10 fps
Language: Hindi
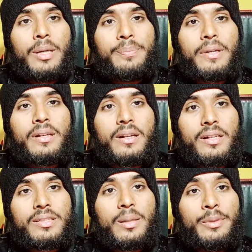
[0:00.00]
पर
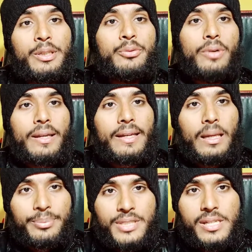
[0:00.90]
कस्टम यू
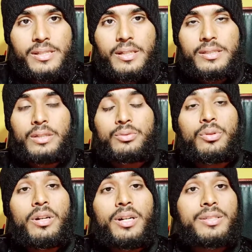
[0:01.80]
आप चेंज कर सकते हो
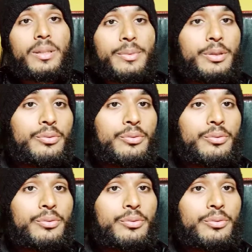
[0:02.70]
कस्टम यू